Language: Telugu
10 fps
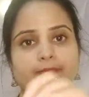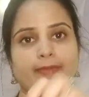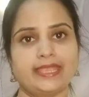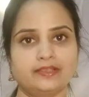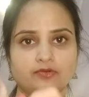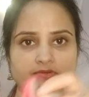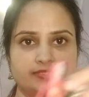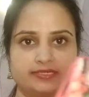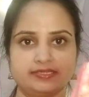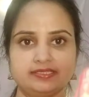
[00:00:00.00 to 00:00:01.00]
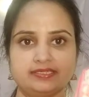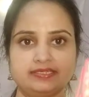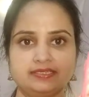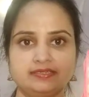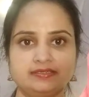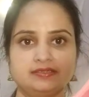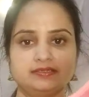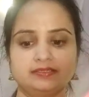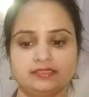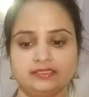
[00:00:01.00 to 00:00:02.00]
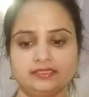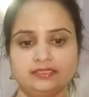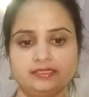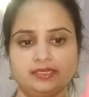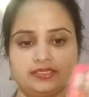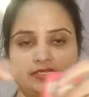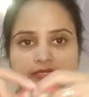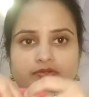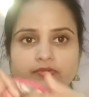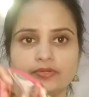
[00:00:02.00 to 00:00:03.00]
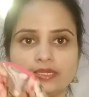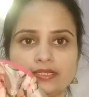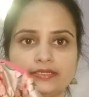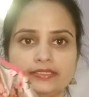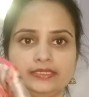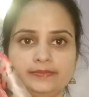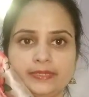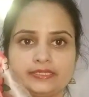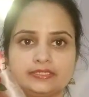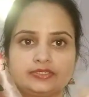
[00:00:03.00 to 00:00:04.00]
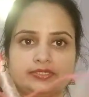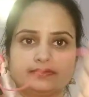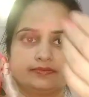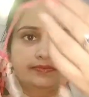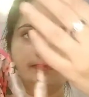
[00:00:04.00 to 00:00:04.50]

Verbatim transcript: బ్యాక్ హుక్స్ అండి దీనికి నేను చిన్న డోరీ లాంటిది పెట్టించాను